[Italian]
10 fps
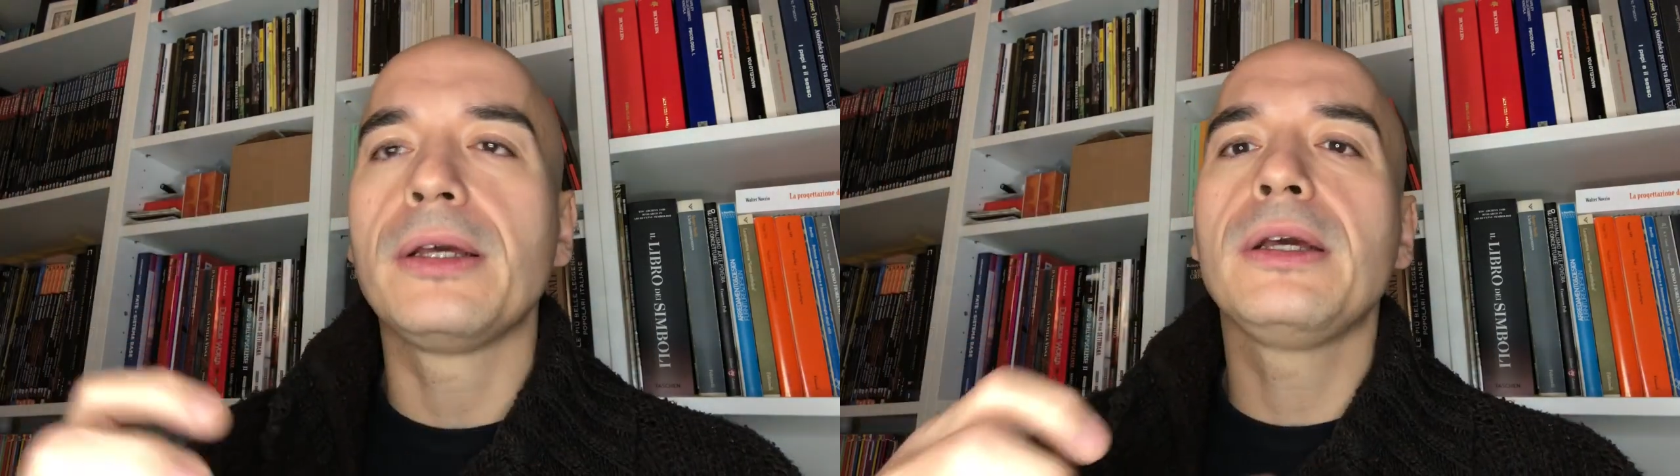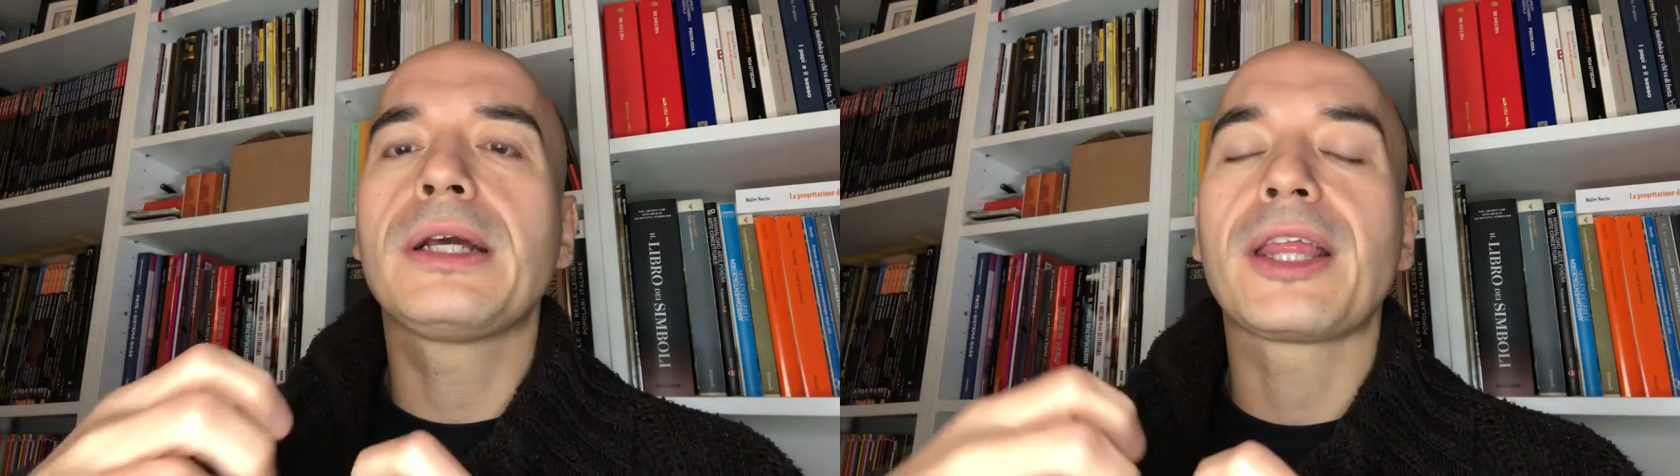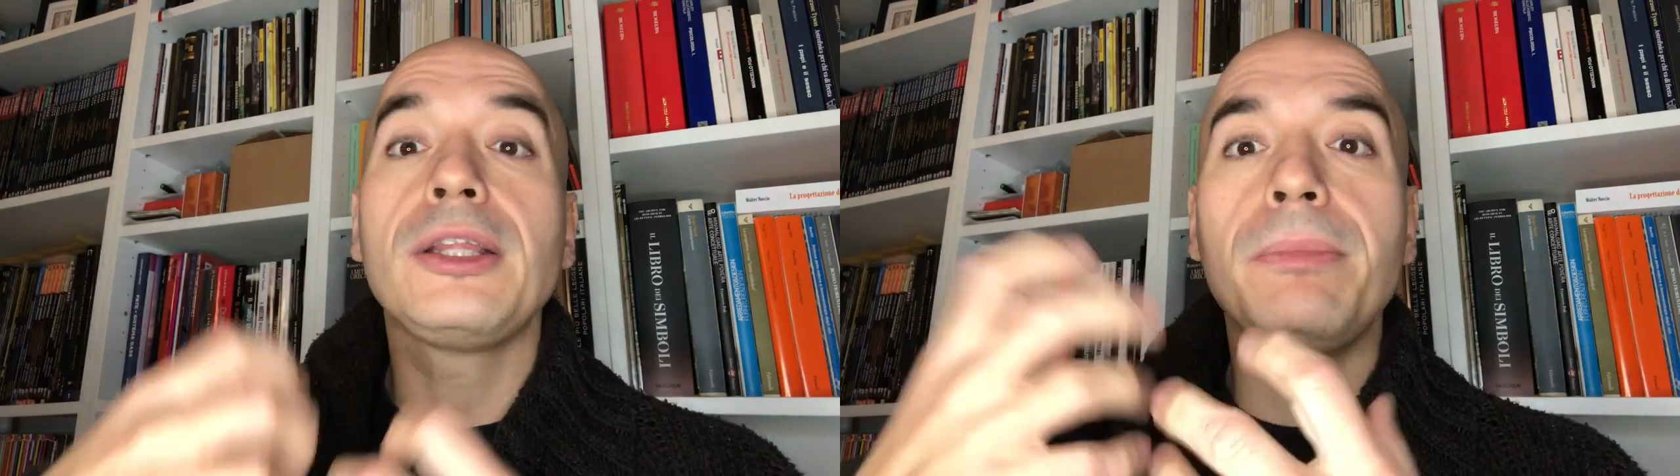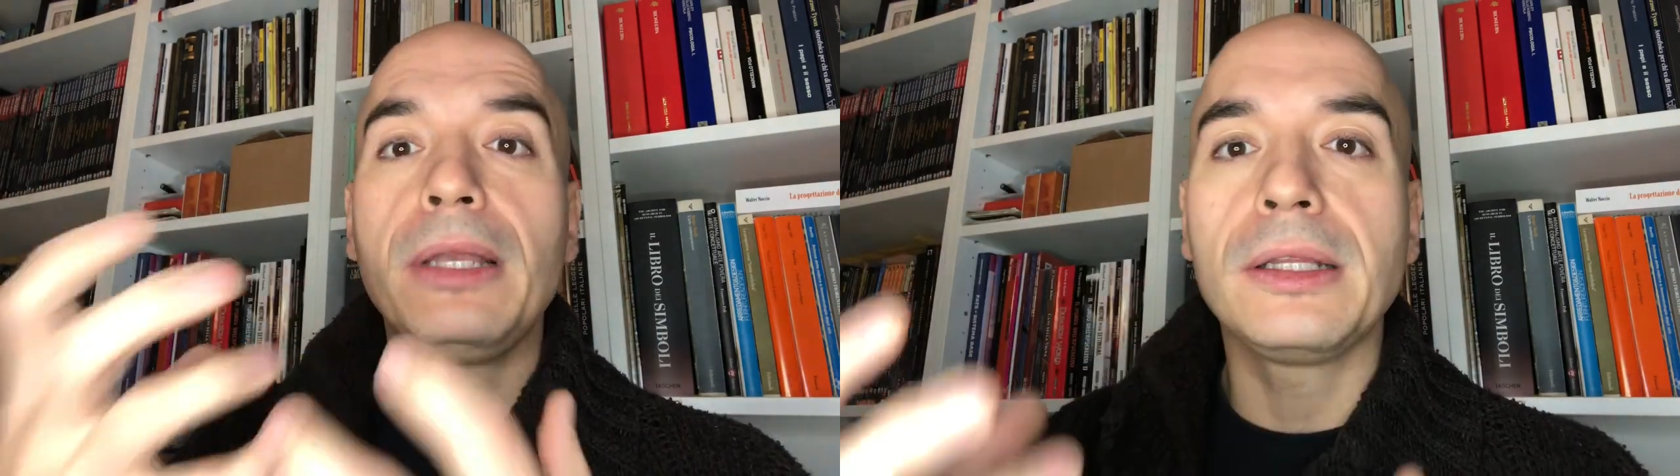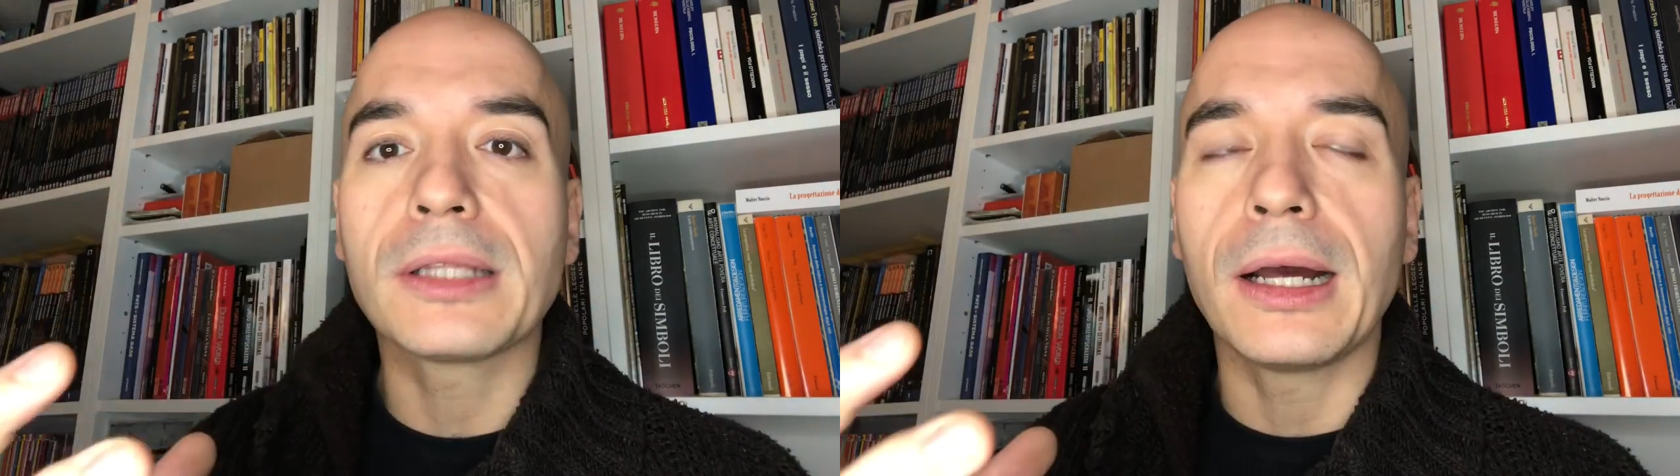eh,
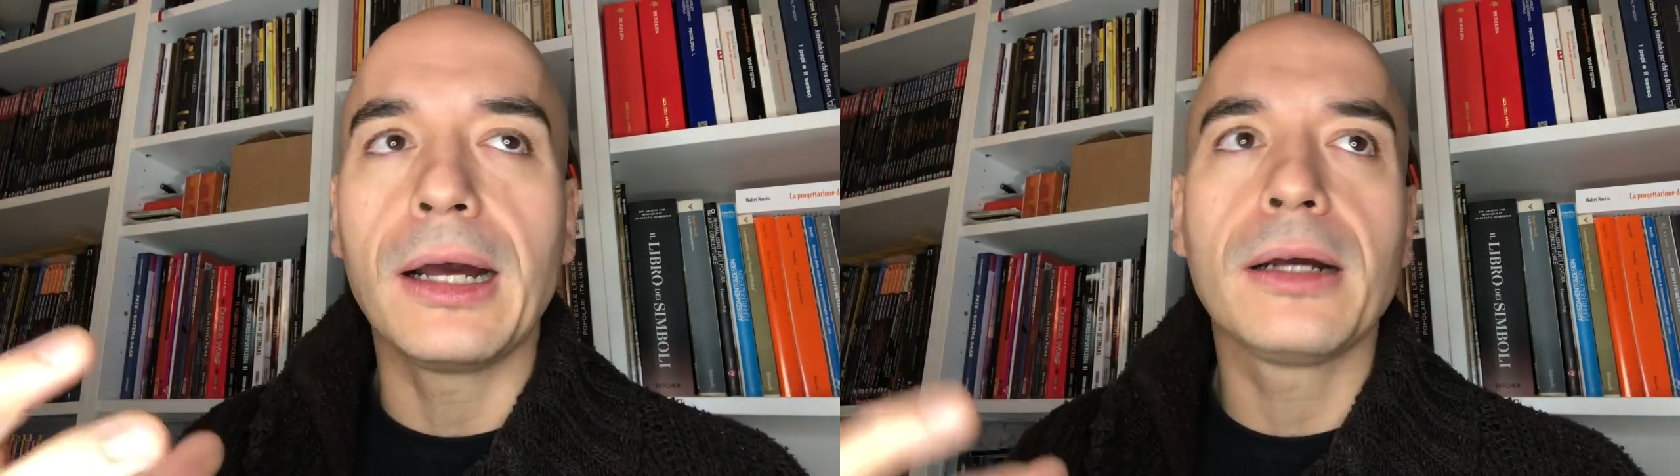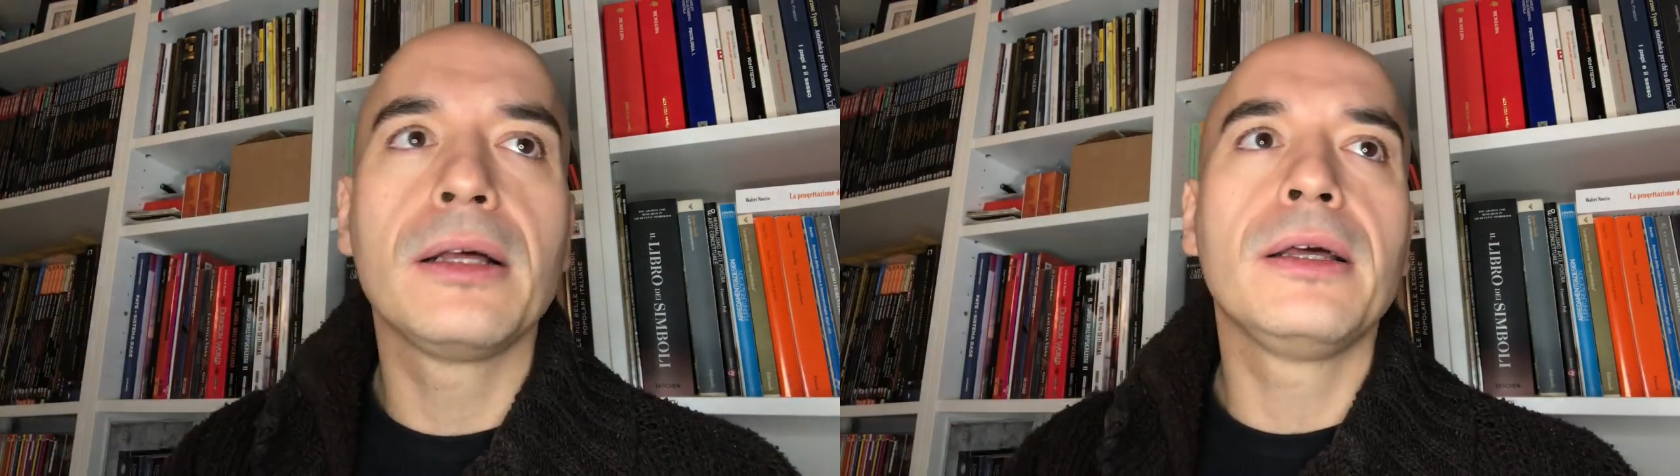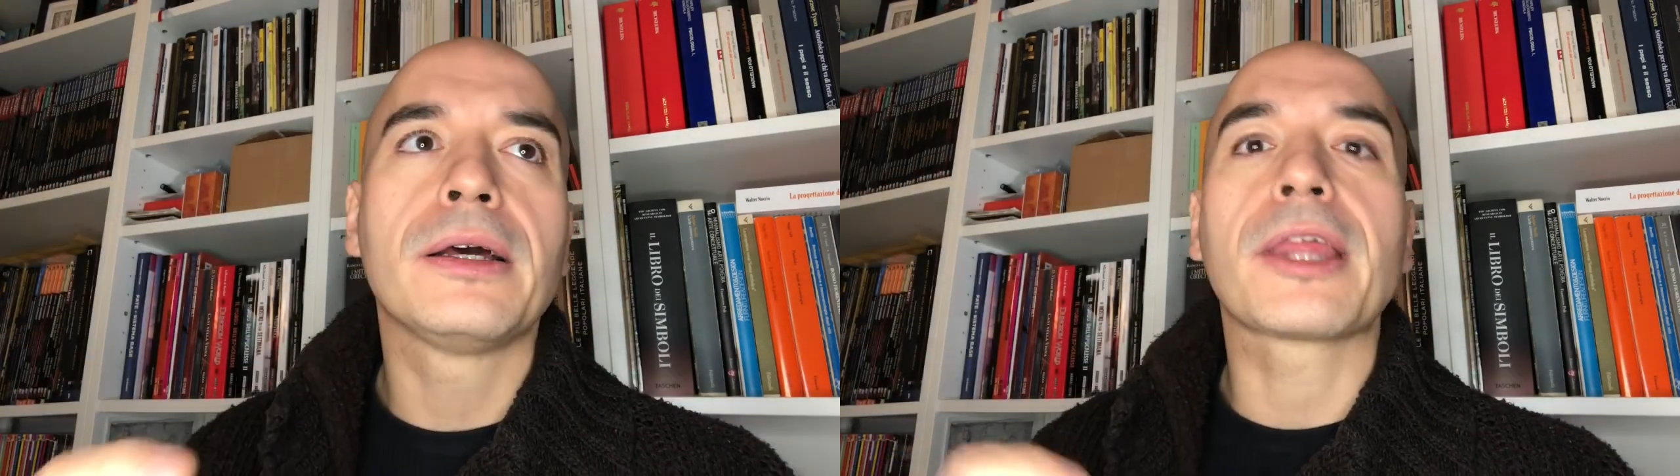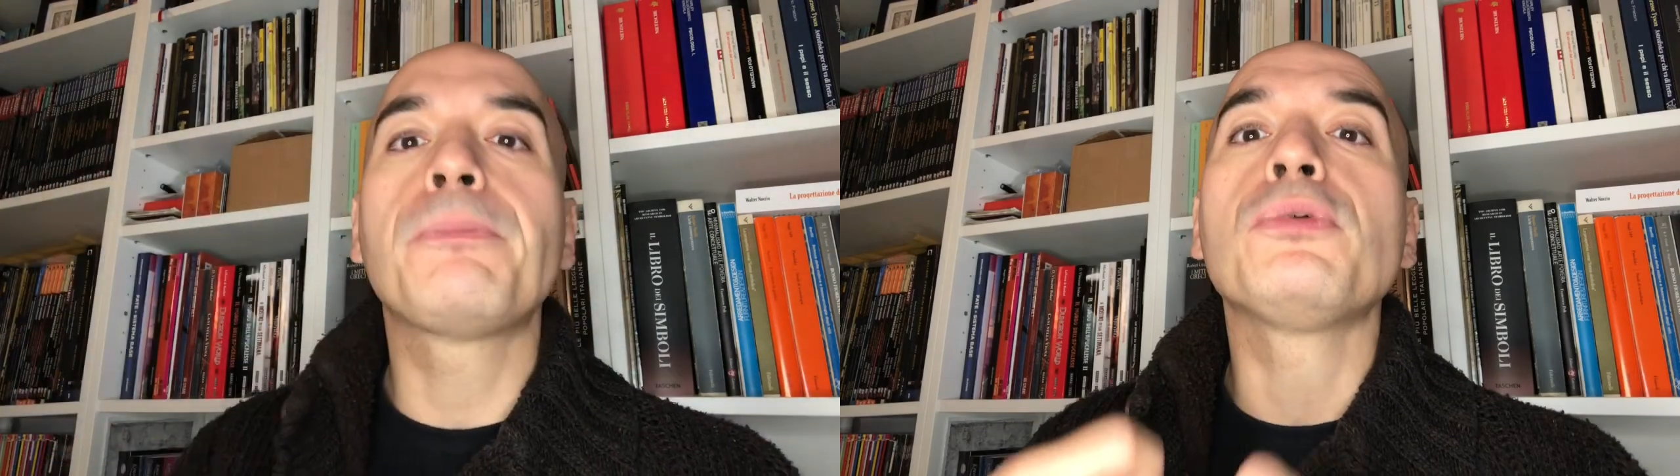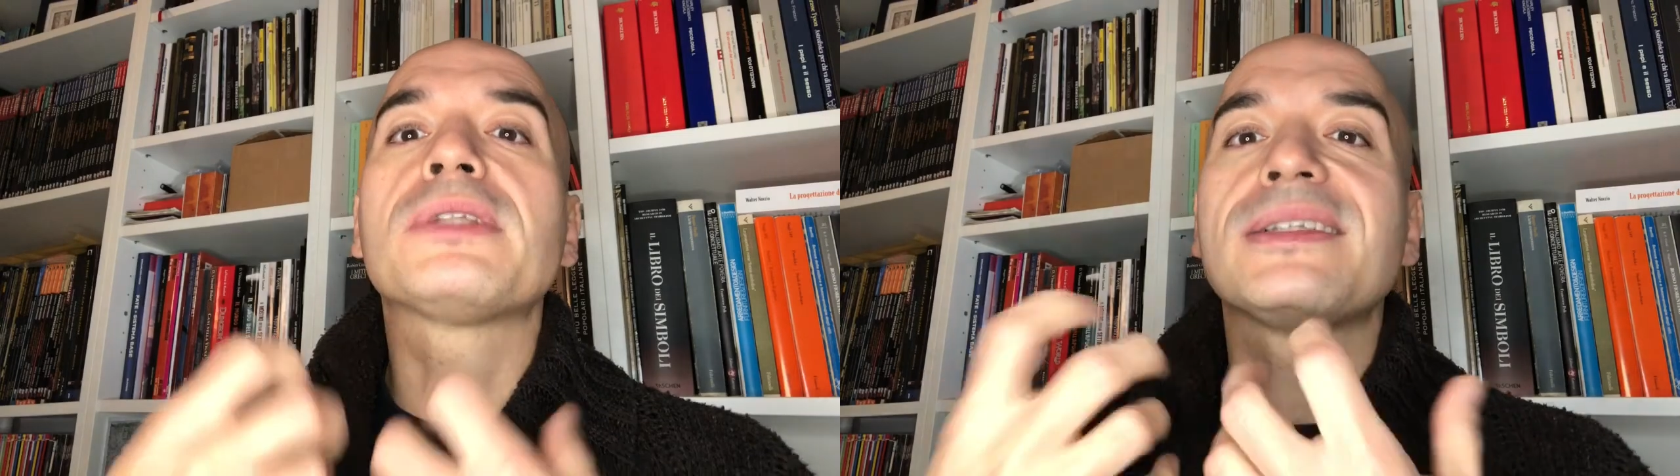credibilità,
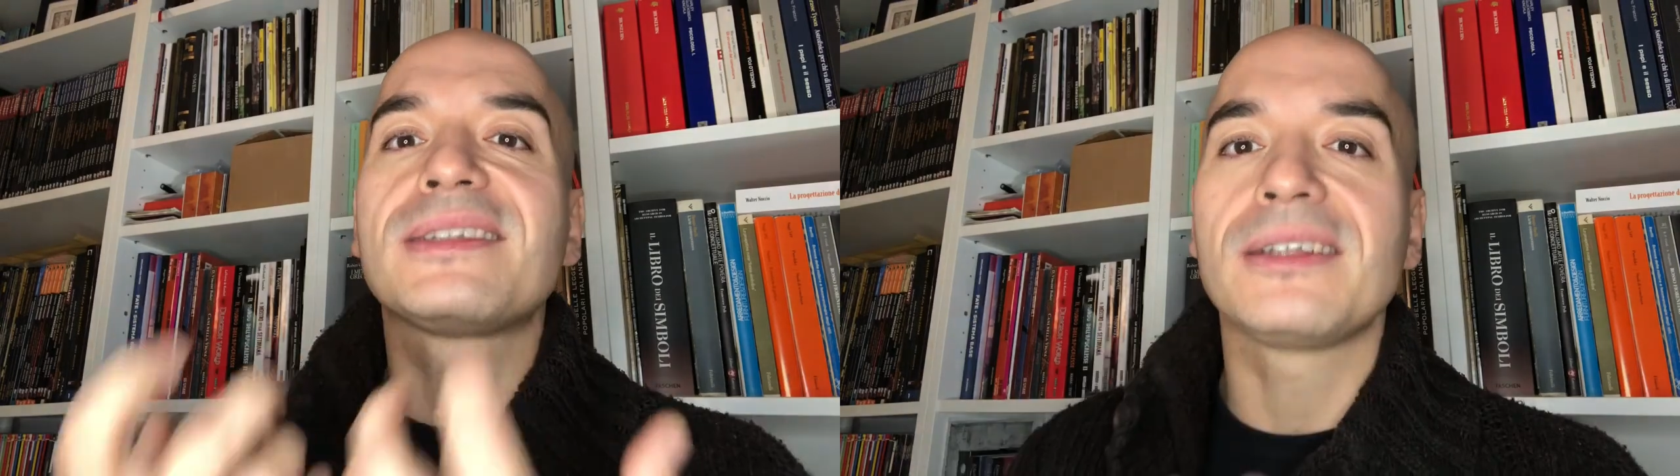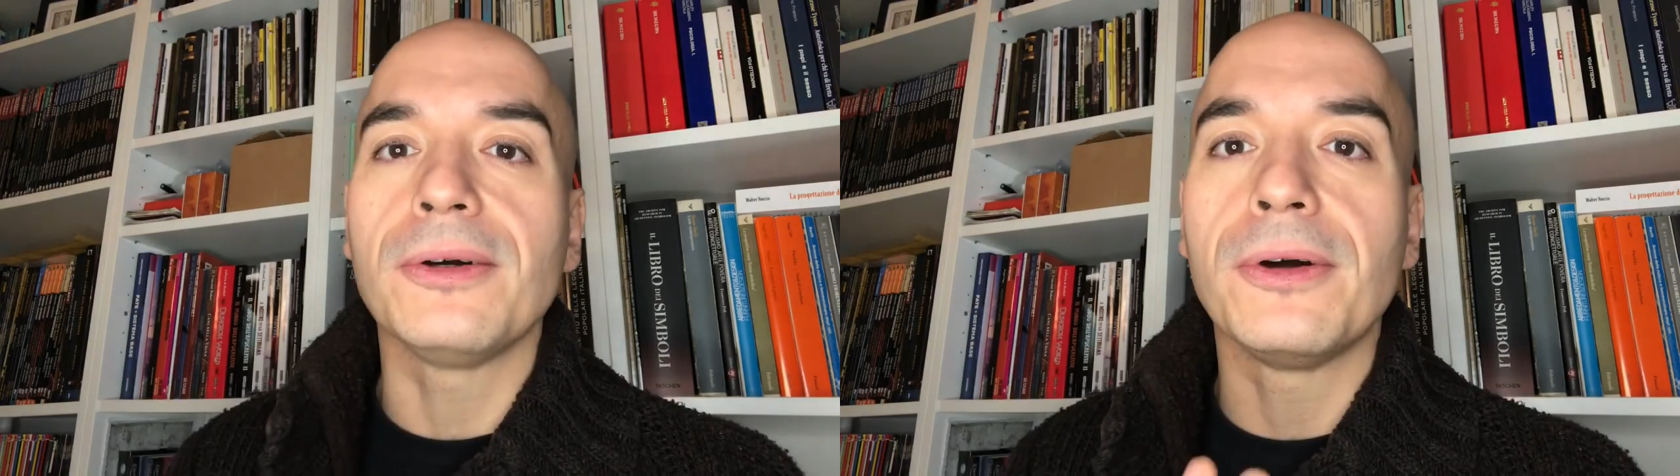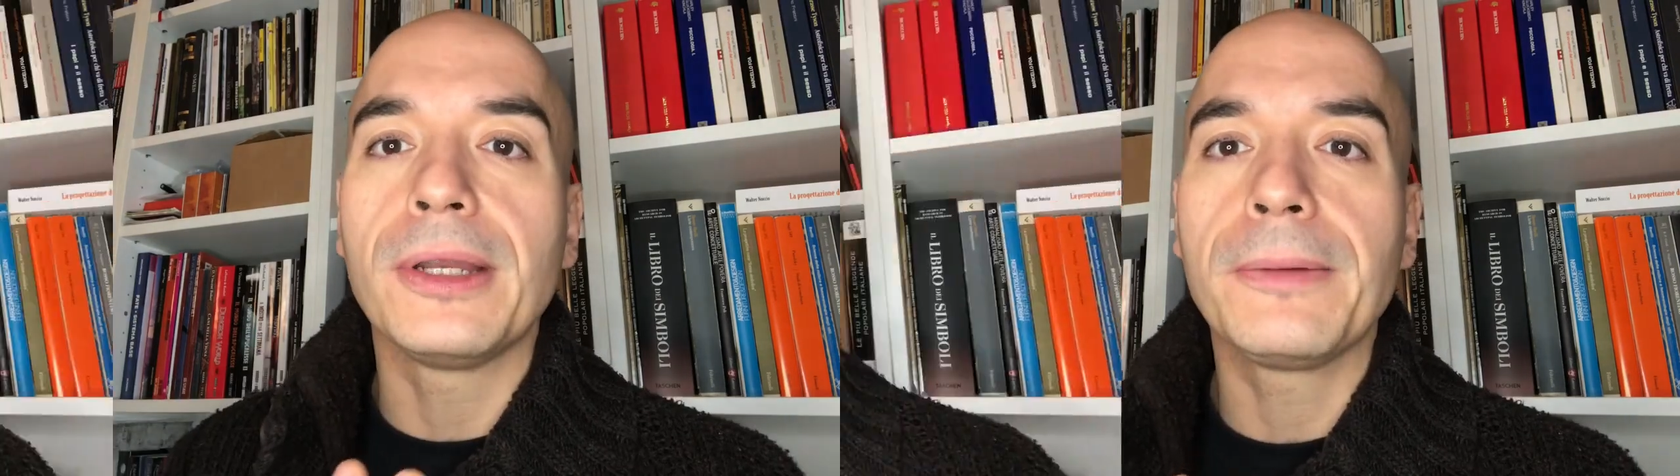reputazione.